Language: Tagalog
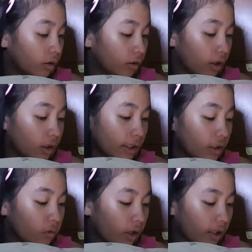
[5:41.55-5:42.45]

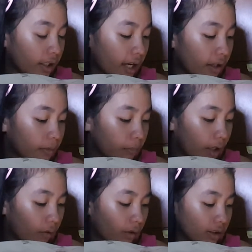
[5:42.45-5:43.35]
Naligo ka na?
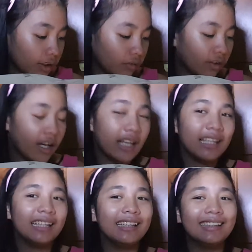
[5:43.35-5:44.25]
Bawal
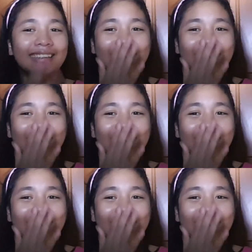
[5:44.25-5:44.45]
sinungaling.